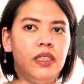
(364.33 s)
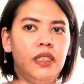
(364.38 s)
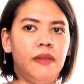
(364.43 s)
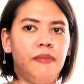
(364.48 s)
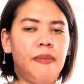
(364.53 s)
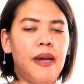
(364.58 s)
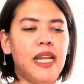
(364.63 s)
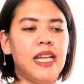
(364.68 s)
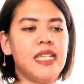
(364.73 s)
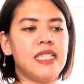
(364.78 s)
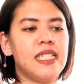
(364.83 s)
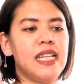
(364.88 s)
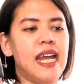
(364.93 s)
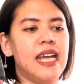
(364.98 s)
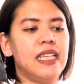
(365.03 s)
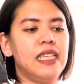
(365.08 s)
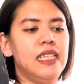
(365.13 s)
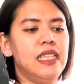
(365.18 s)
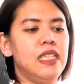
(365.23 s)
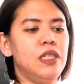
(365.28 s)
Parang
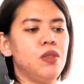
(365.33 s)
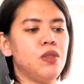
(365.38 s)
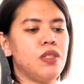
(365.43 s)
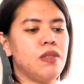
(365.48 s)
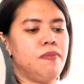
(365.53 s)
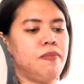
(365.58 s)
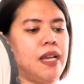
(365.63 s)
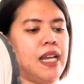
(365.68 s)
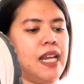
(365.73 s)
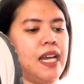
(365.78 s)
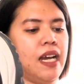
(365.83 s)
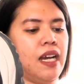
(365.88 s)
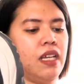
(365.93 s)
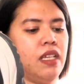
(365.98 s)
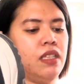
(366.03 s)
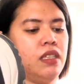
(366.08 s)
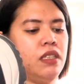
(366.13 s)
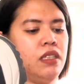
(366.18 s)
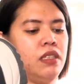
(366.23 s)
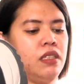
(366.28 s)
slightly used pa lang.
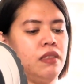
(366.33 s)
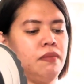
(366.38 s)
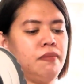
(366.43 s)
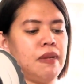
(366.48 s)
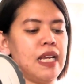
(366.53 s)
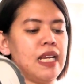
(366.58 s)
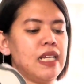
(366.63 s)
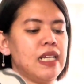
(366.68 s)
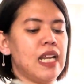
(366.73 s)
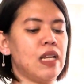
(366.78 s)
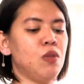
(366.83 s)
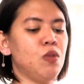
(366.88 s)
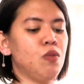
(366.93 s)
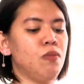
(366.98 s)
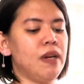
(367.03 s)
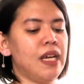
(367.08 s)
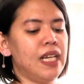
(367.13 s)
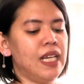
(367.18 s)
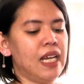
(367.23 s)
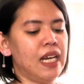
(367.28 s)
Parang
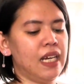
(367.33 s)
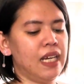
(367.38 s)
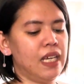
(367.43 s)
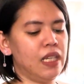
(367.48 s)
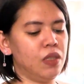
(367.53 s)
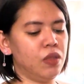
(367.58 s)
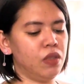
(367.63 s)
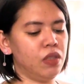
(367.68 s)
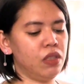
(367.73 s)
naluma lang ganun.